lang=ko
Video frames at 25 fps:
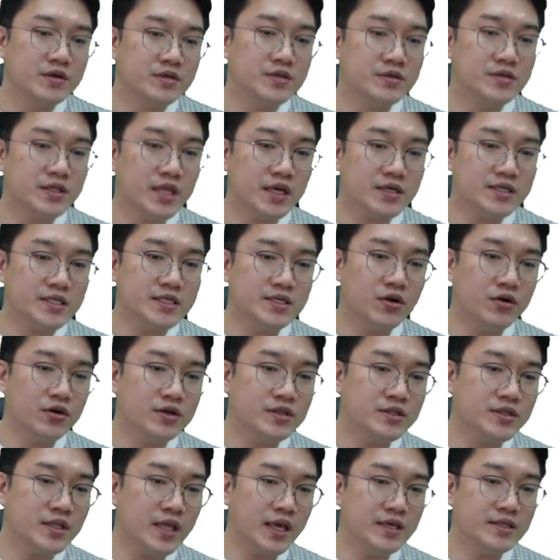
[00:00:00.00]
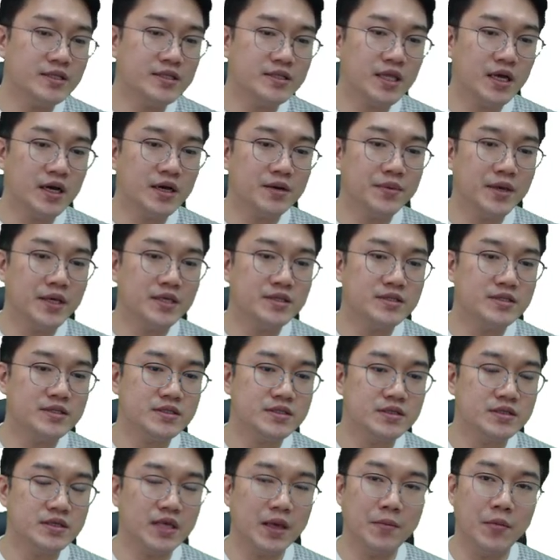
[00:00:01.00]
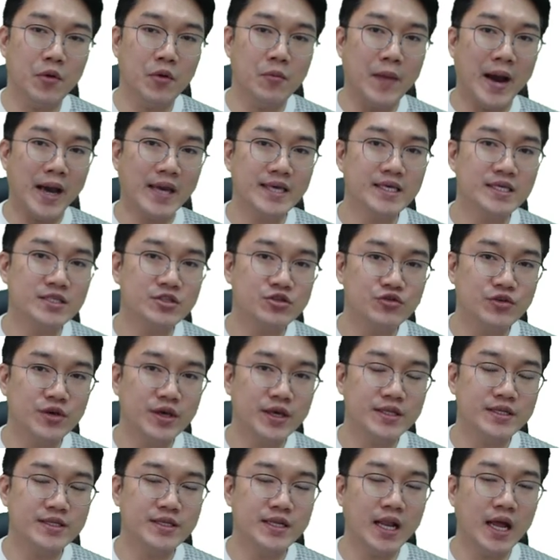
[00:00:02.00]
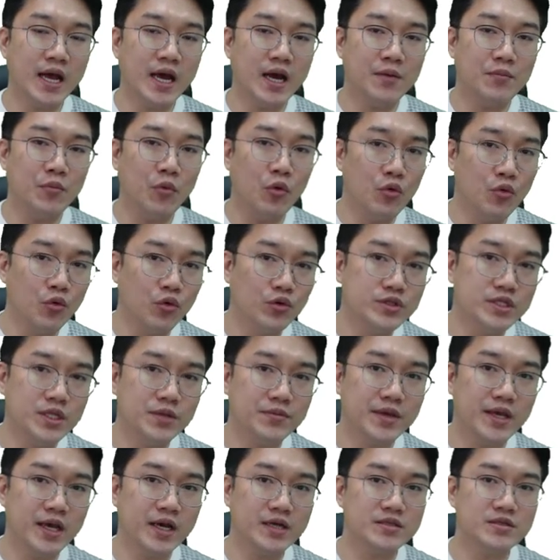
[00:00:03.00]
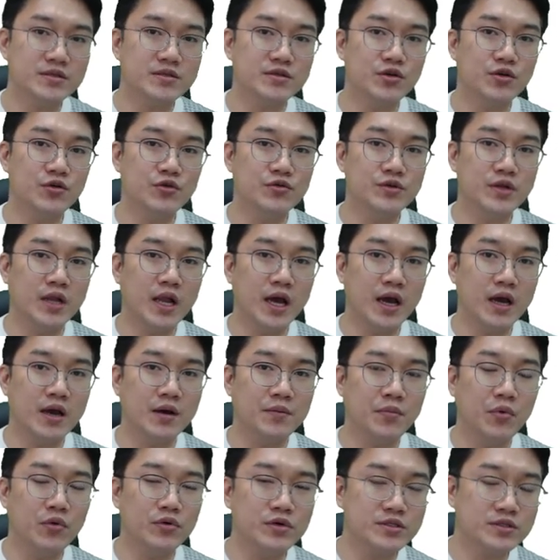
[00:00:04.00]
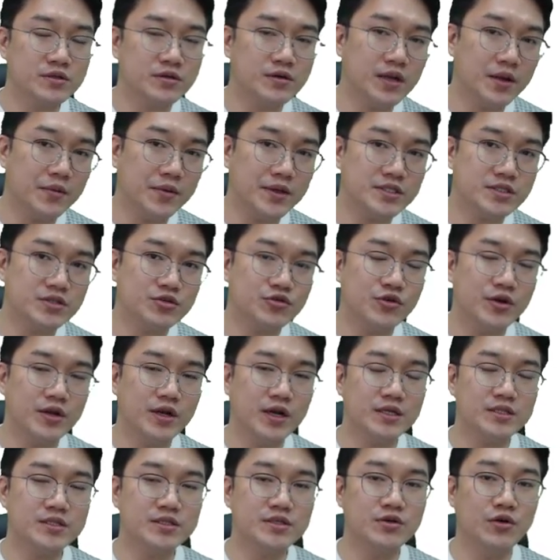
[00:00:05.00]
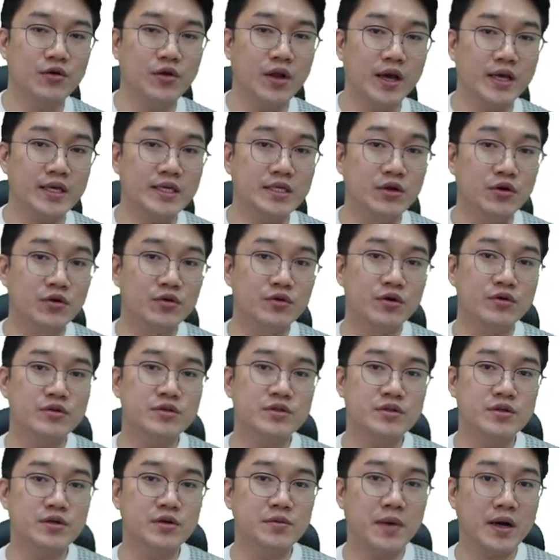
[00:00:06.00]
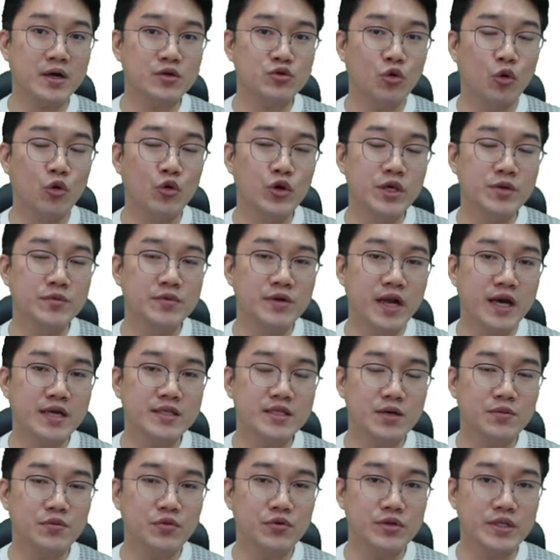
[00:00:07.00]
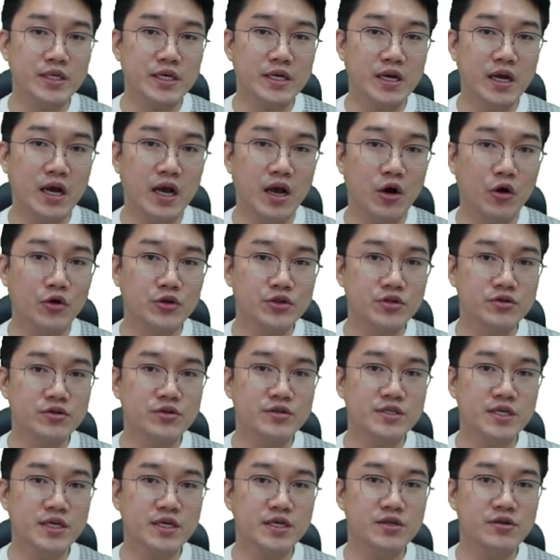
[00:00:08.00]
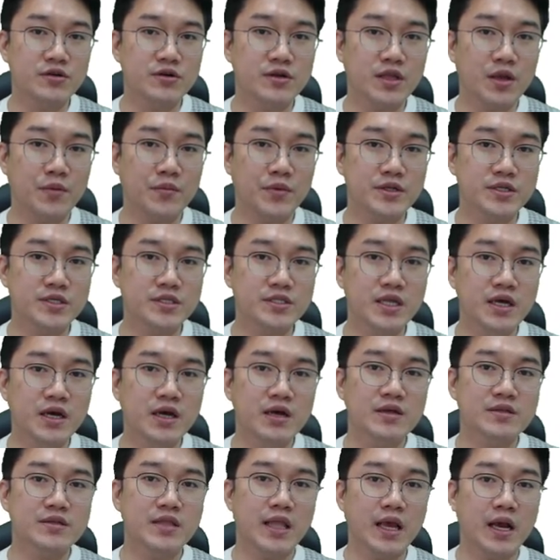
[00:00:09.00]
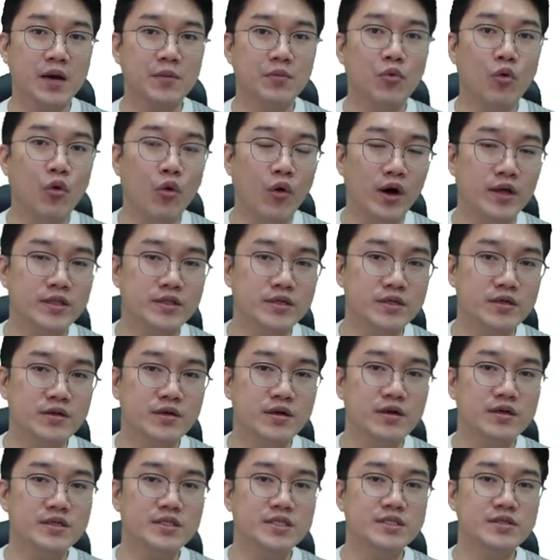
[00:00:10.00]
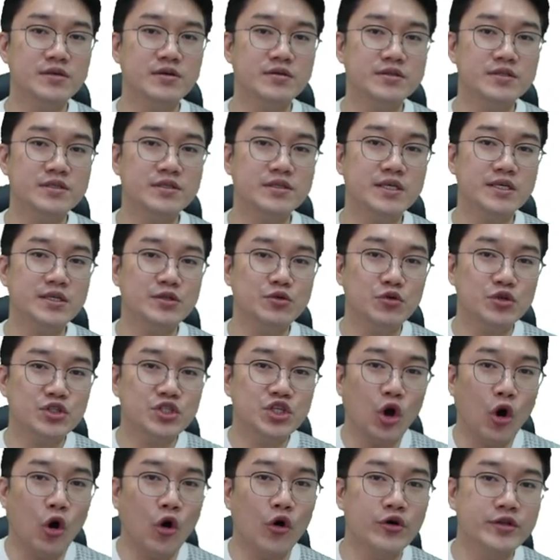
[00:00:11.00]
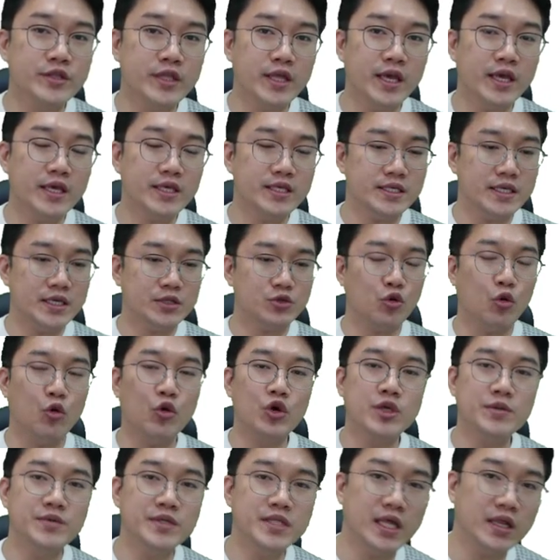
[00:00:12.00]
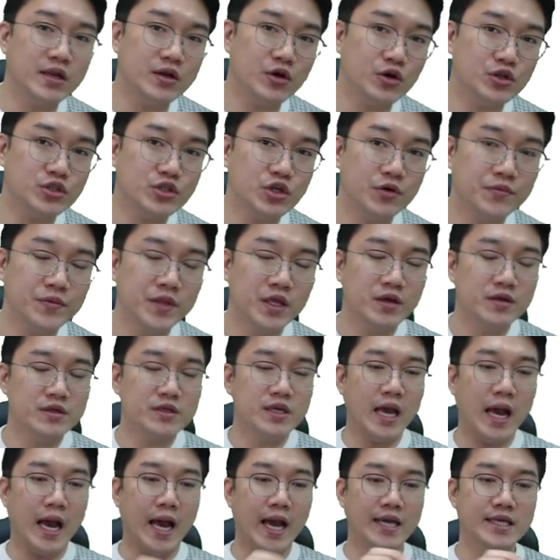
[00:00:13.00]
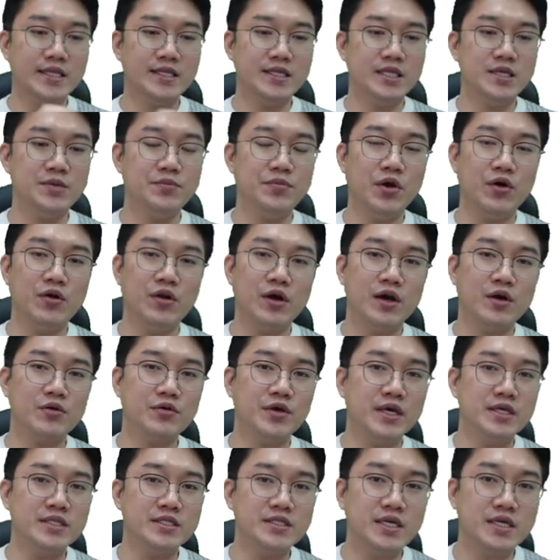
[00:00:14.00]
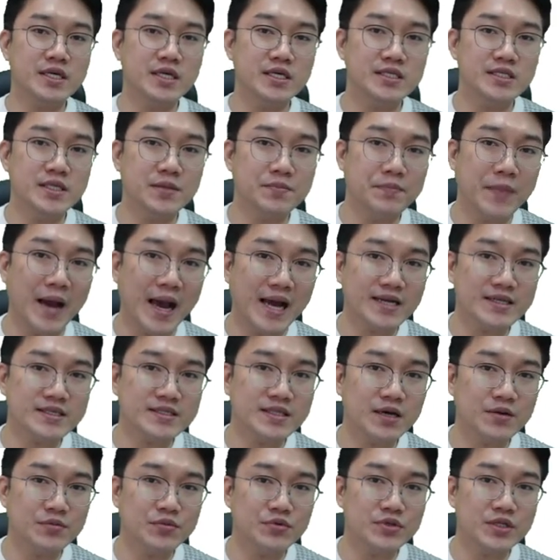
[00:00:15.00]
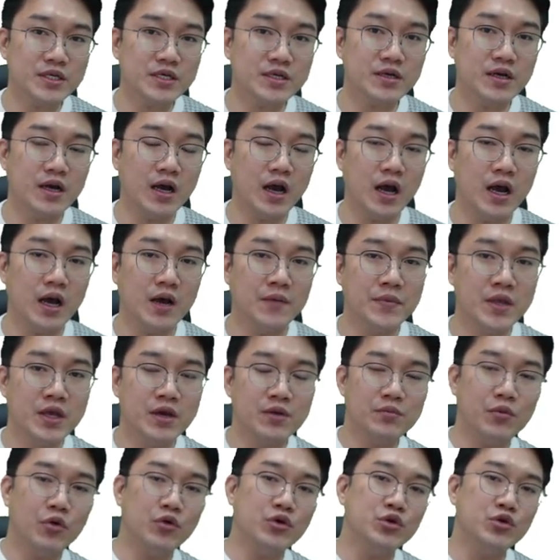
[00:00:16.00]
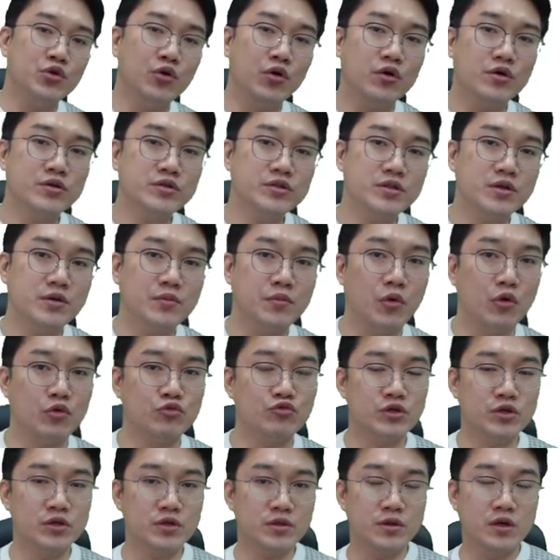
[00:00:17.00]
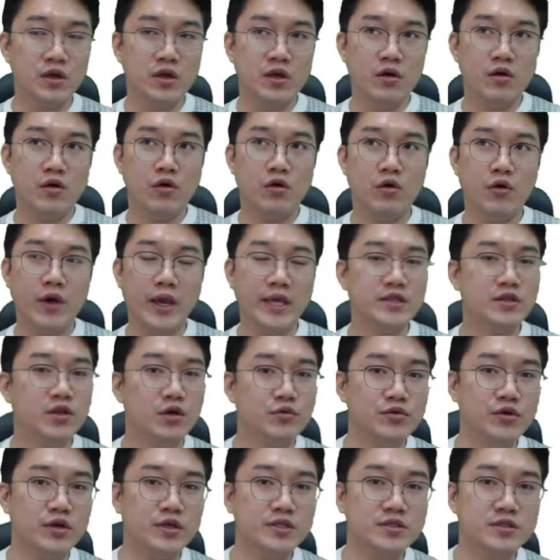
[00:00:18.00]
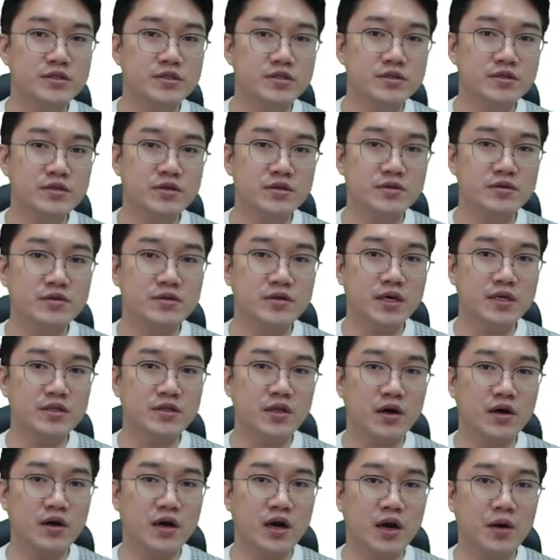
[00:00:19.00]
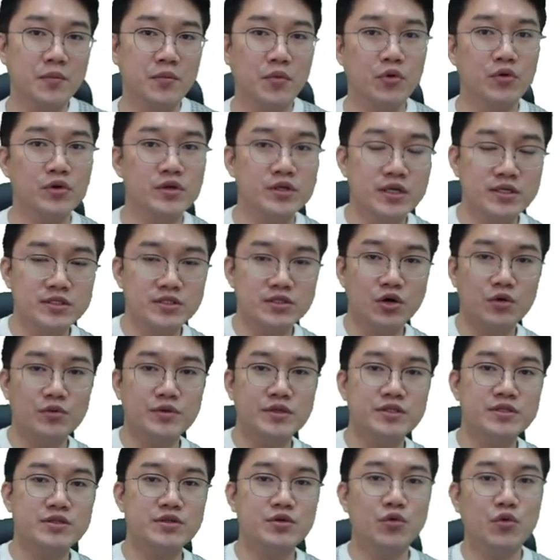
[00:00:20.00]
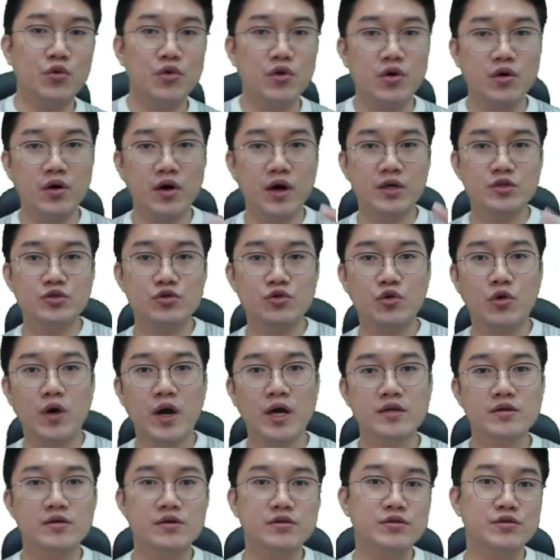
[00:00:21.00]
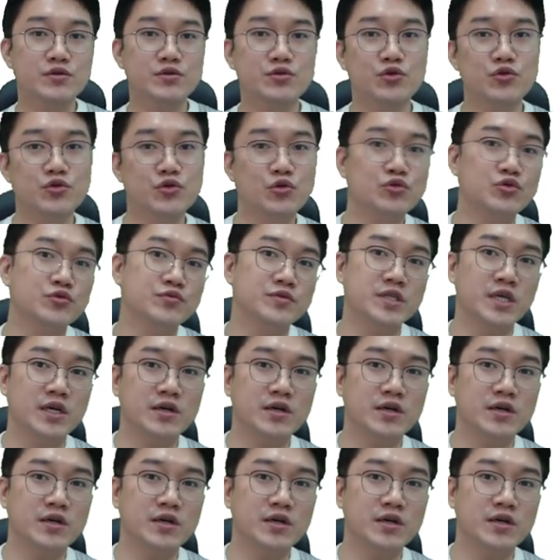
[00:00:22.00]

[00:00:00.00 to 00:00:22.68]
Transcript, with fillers: 그런데 그런 데이터베이스 이게 뭐 MySQL이나 MongoDB 같은 경우나 PostgreSQL 같은 거나 이런 것들을 막 도입을 하다 보니까 어떤 현상이 일어나면은 내가 보안을 신경 쓰기도 전에 이게 도입이 되는 거죠 그러니까 IT 변화가 굉장히 이제 빠르다 보니까 뭐 이런 것들 뭐 우리 어, AWS에다가 뭐 이렇게 서비스를 올려가지고 하는 것들도 요즘